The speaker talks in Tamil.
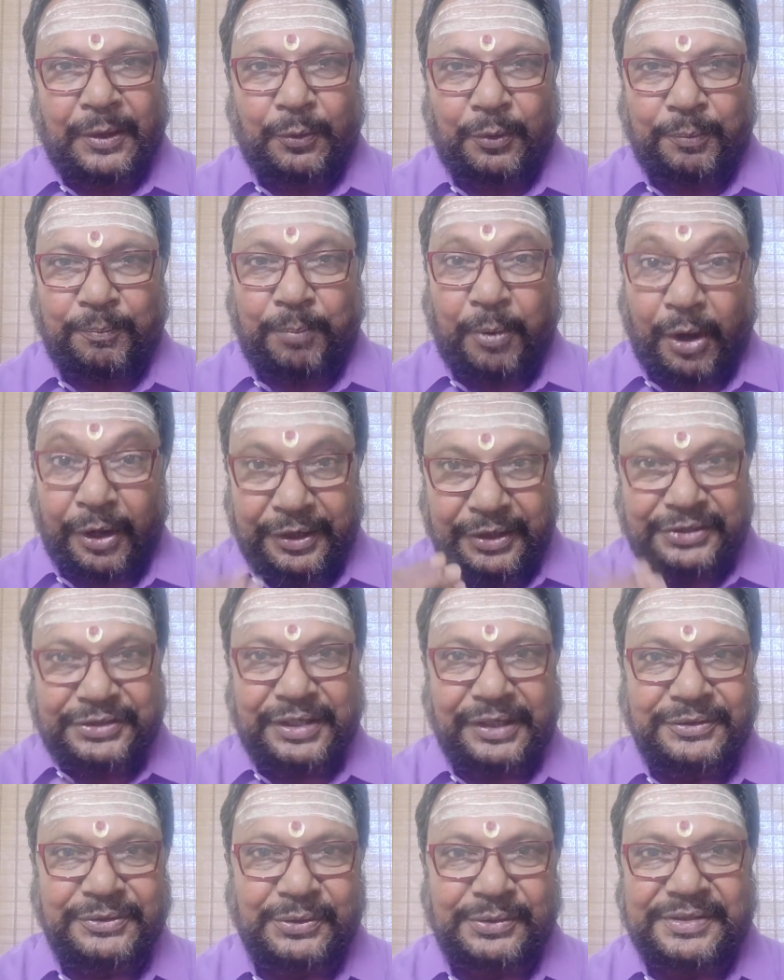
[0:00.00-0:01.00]
ஒரு பாய்ஸ்
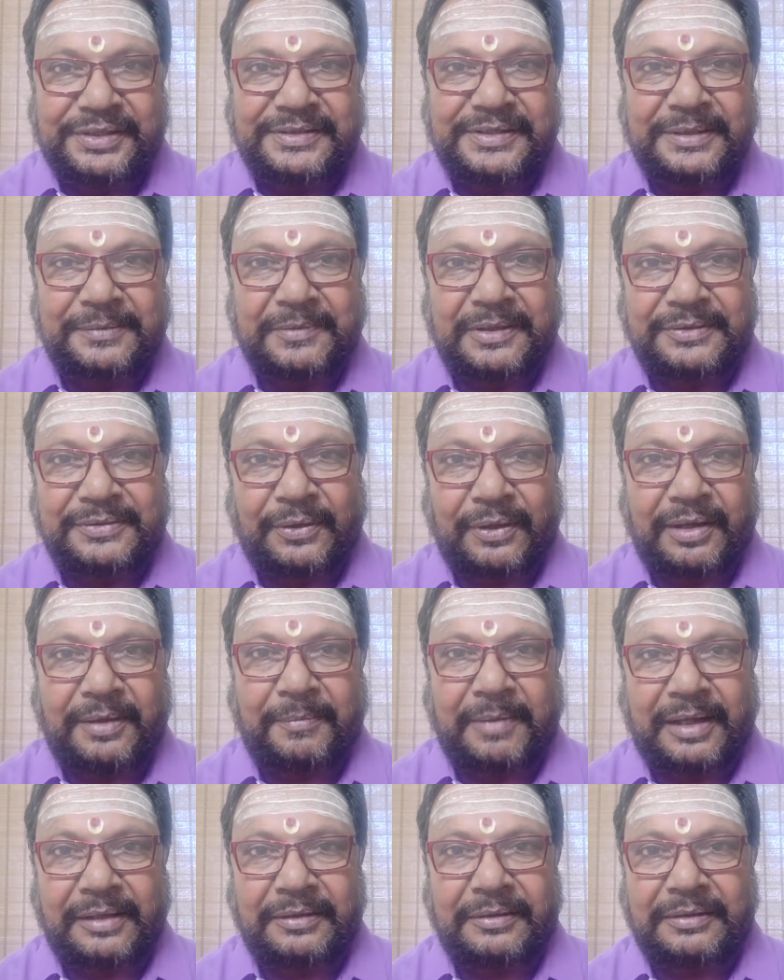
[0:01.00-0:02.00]
எந்தூசிசம் சொல்ல
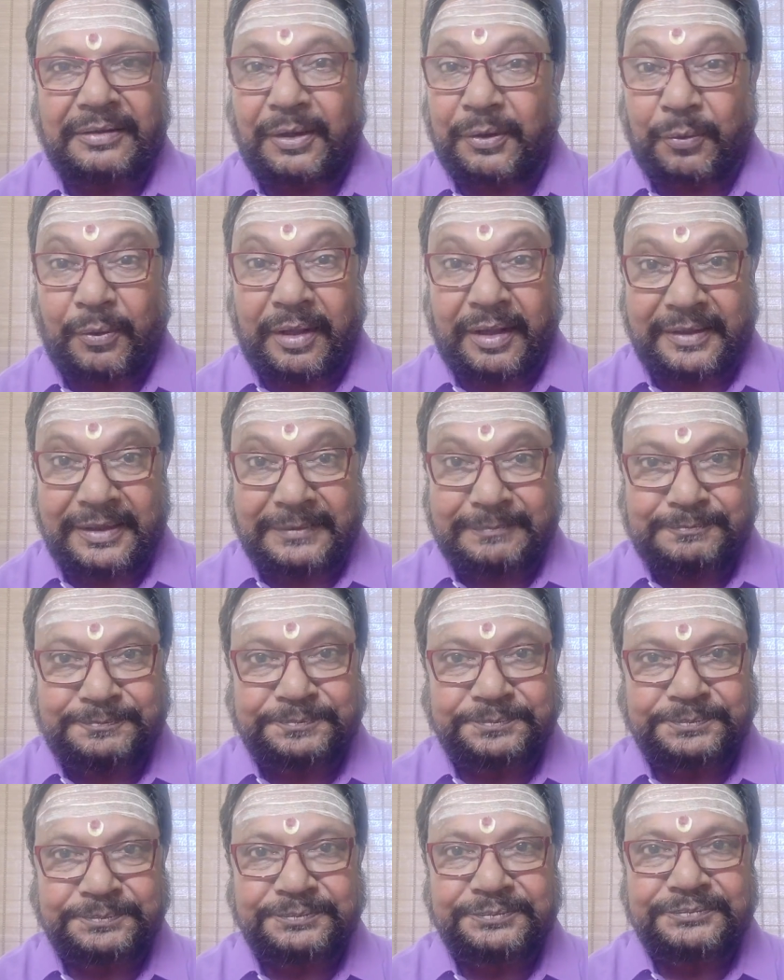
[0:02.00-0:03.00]
மறந்துடக்கூடாது
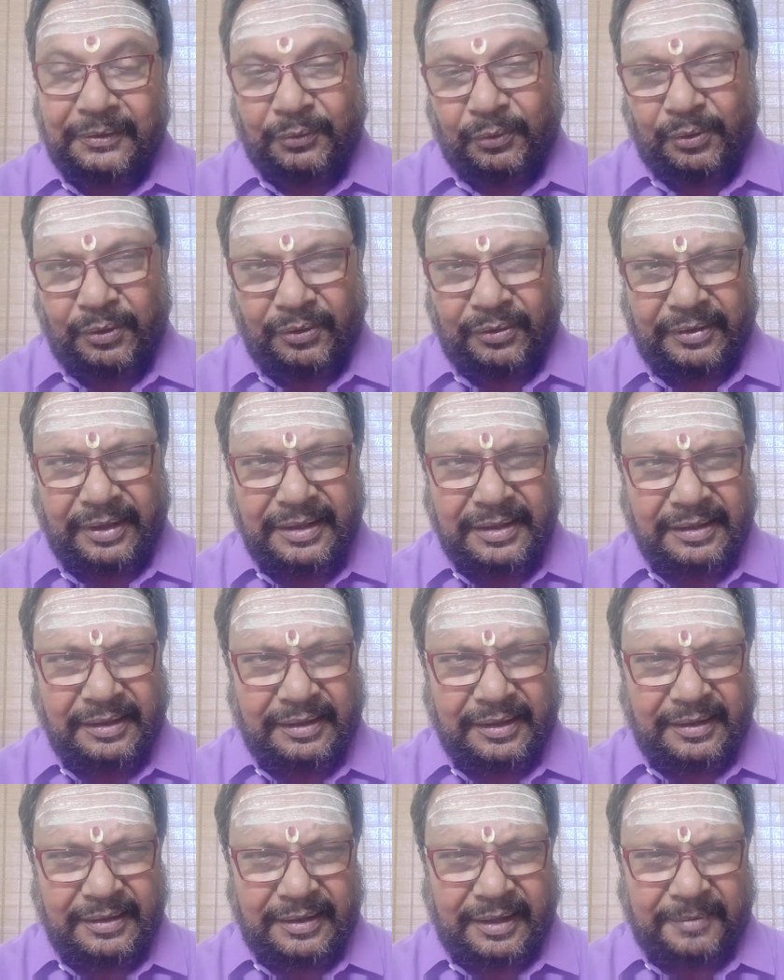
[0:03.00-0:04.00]
ஒரு ரெண்டு
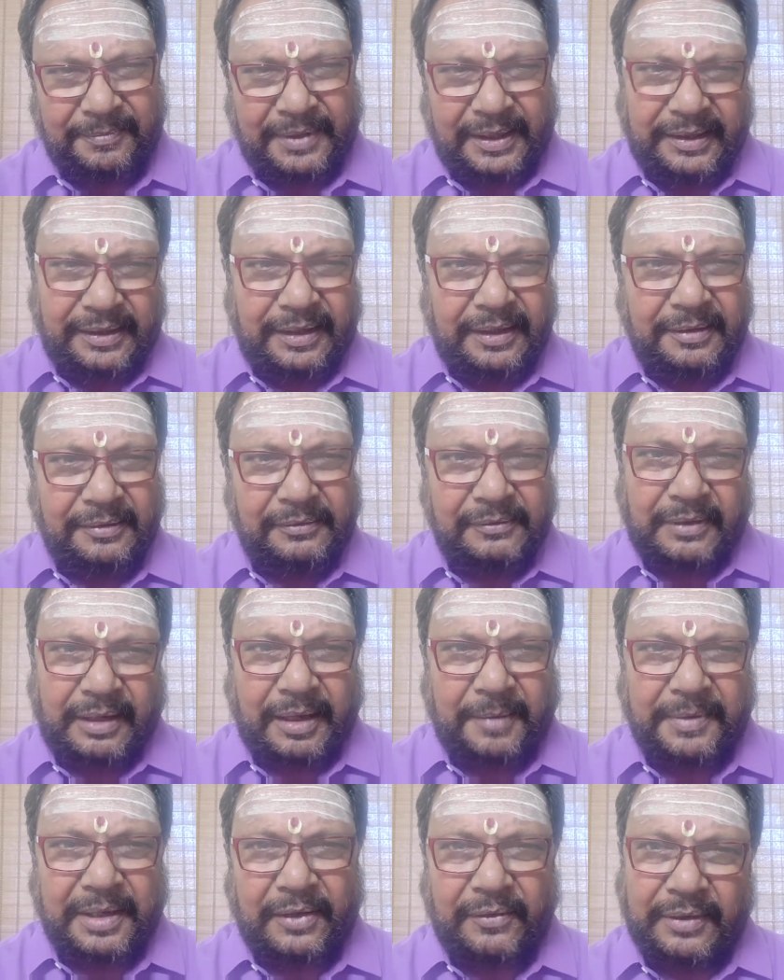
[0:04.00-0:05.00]
ரெண்டரை மணிக்கு
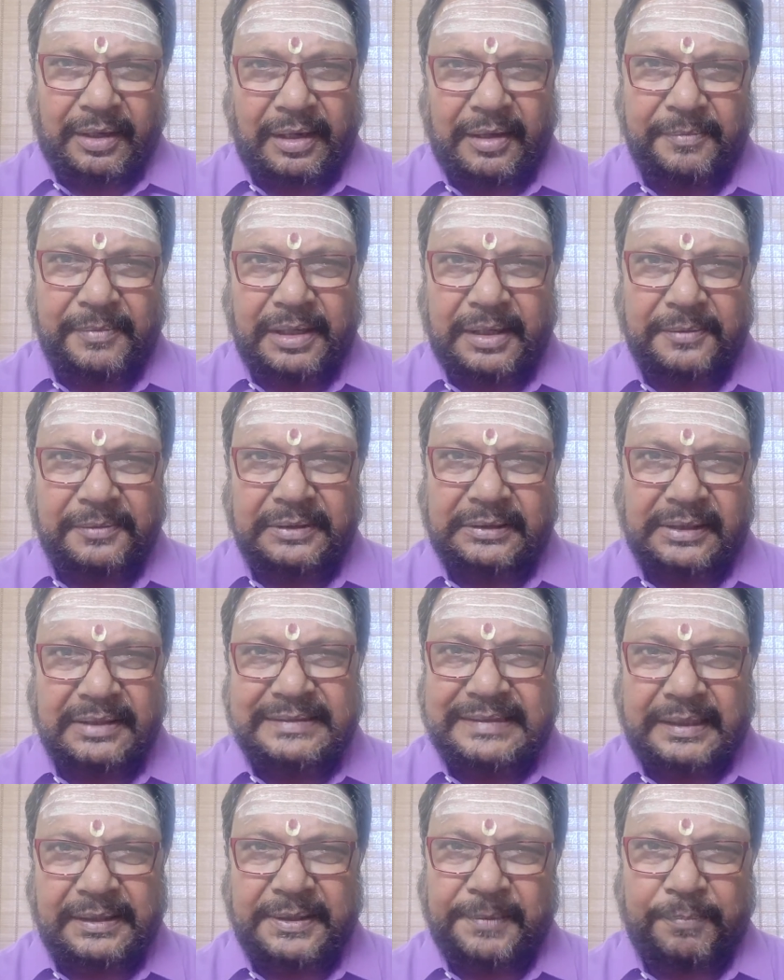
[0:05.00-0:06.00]
ராமராவ் கலா
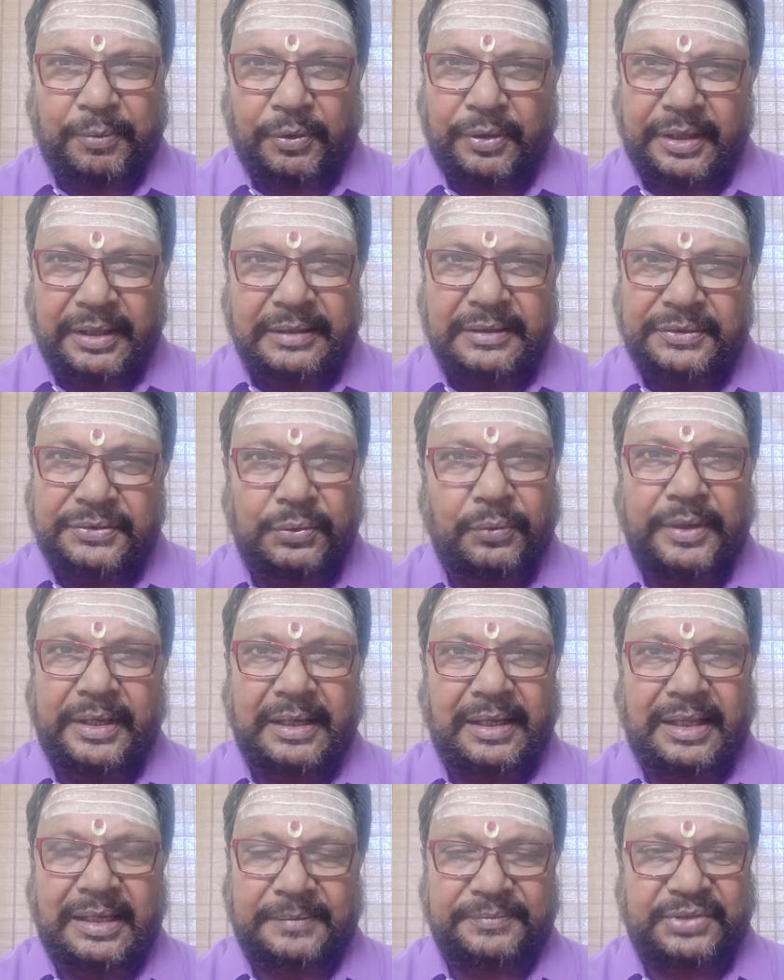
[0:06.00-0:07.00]
மண்டபத்தில் செட்டு போட்டு இந்த
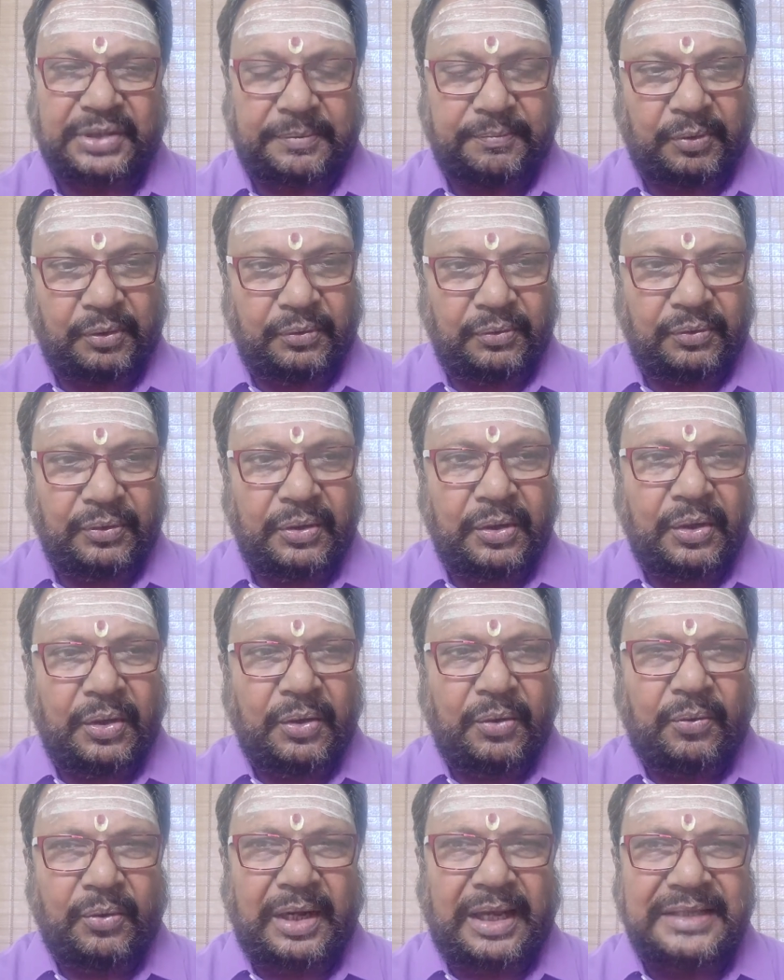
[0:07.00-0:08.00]
ஷூட்டிங் ஆரம்பிச்சிருக்கோம்
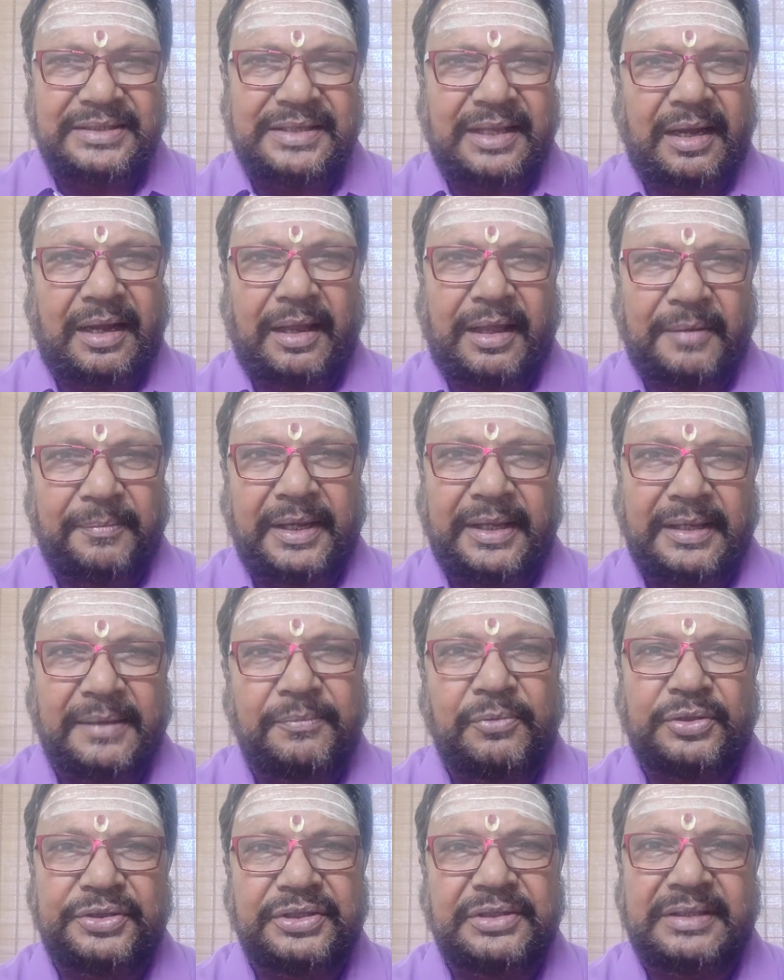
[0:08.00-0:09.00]
ஒரு அஞ்சரை ஆறு மணிக்கு
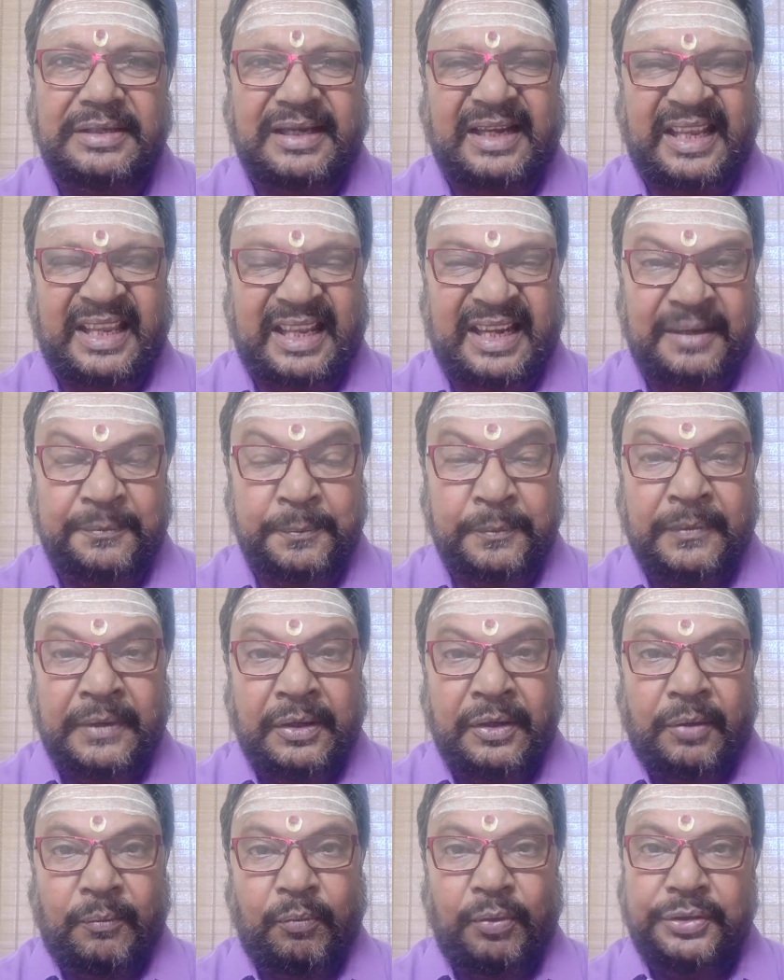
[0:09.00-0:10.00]
முடிஞ்சதுன்னு நினைக்கிறேன்
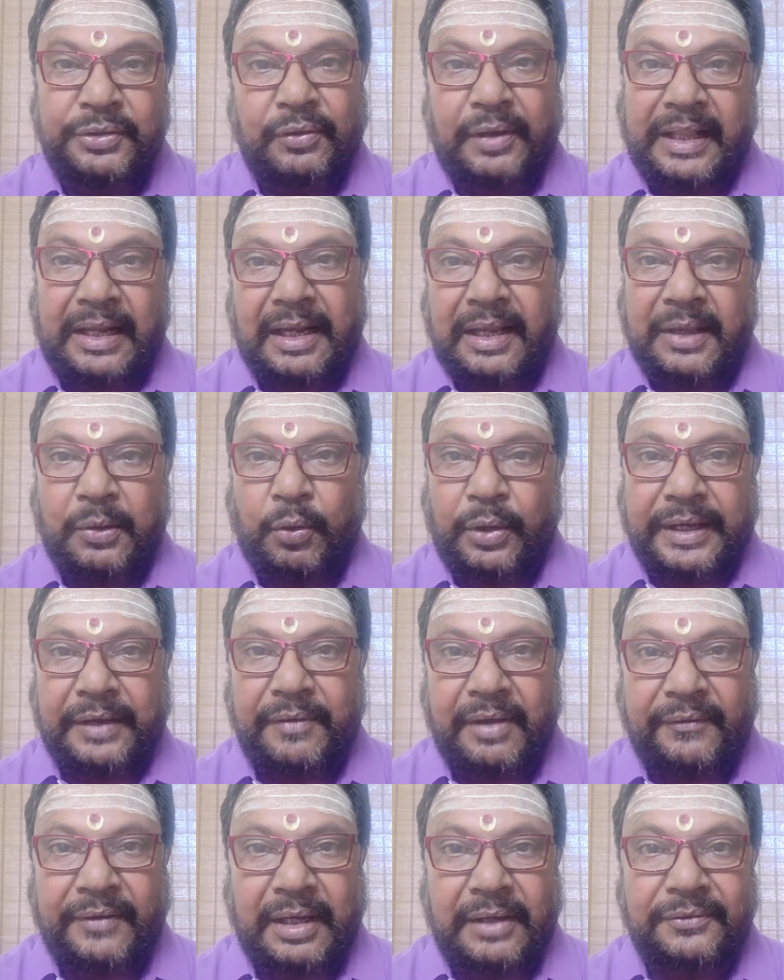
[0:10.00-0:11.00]
முடிஞ்சவொடனே எல்லாம்
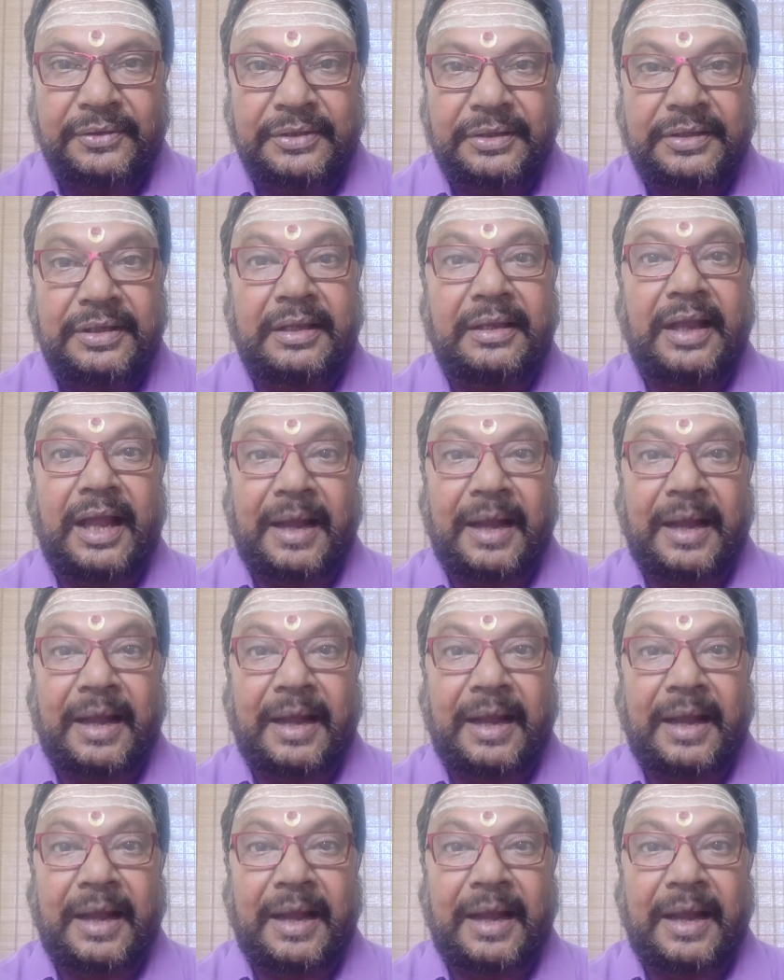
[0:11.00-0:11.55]
ஓகேவா வெளில வந்துட்டு